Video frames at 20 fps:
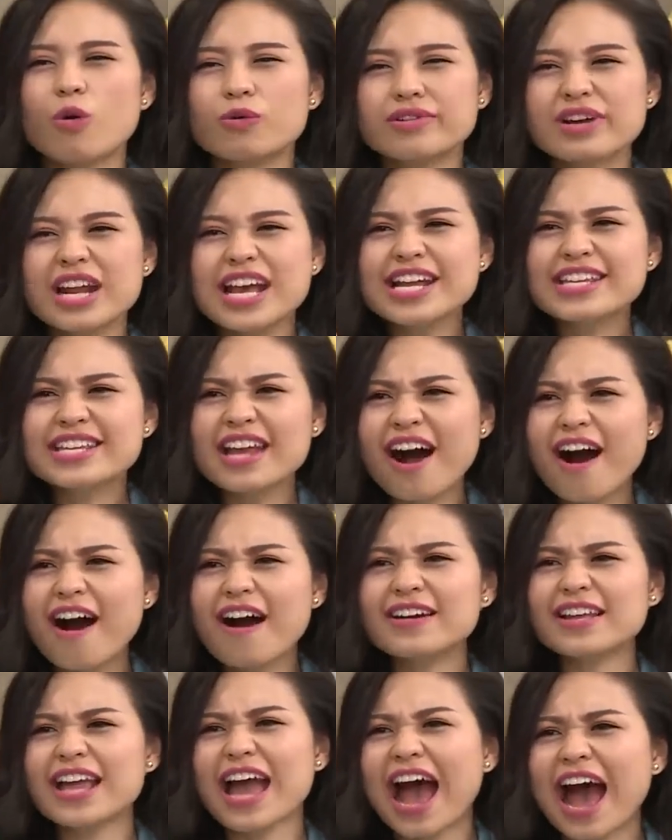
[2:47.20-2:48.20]
cô đi
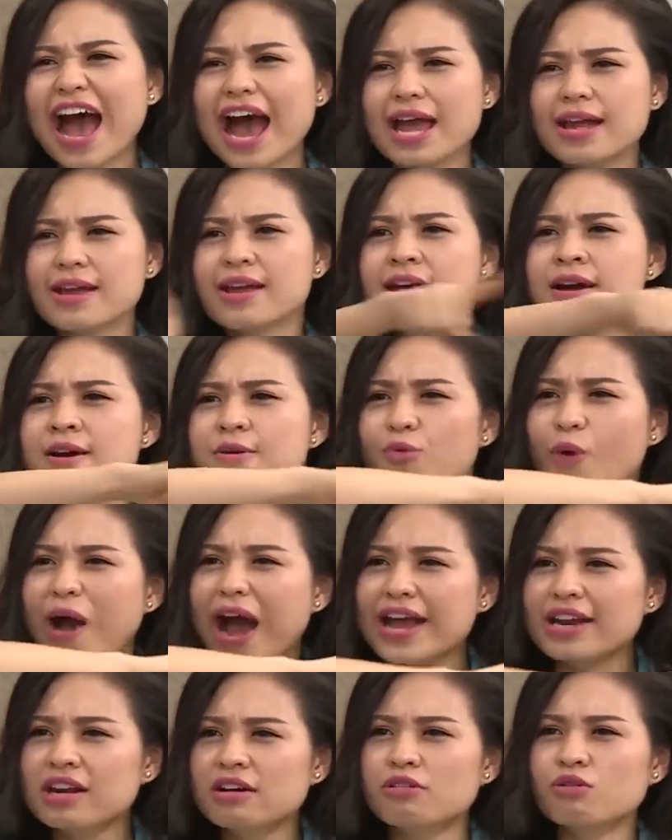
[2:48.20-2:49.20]
chơi với ai
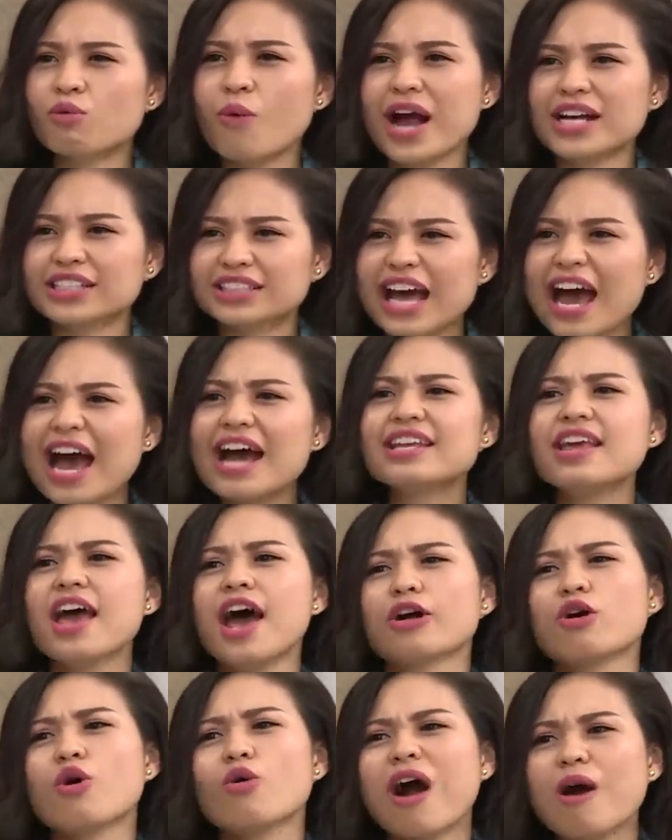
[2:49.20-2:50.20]
ngoài đường ngoài xá
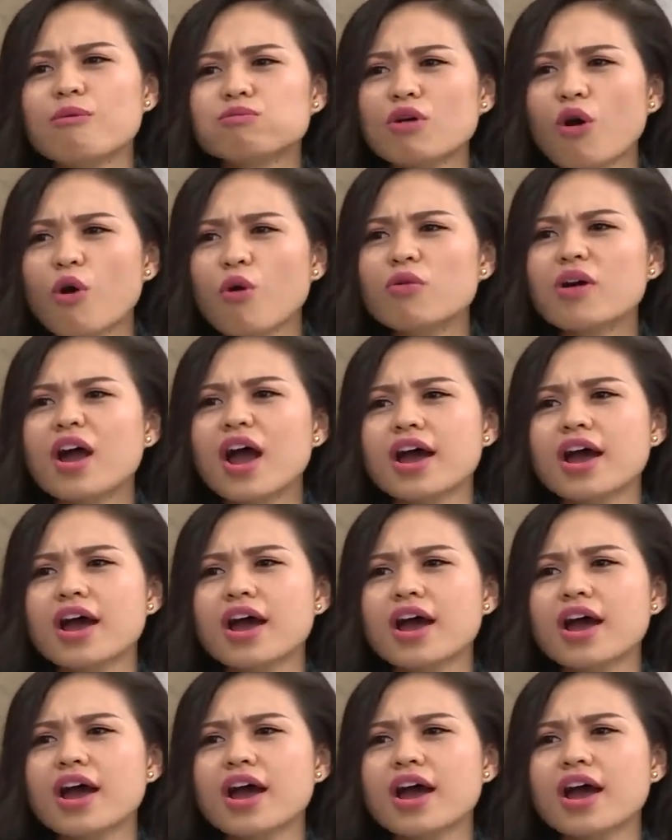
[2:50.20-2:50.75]
về cô không ngủ